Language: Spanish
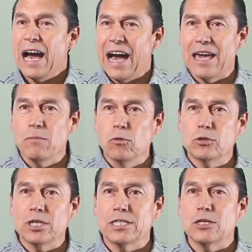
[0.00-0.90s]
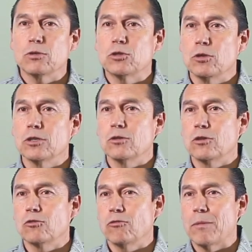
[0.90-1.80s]
hay muchas situaciones
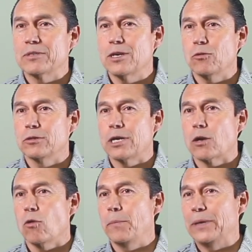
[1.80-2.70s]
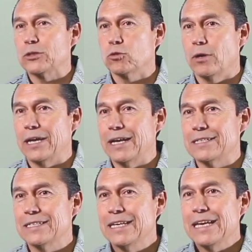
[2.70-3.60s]
donde nos vamos a encontrar con
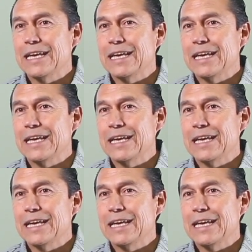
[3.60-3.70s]
personas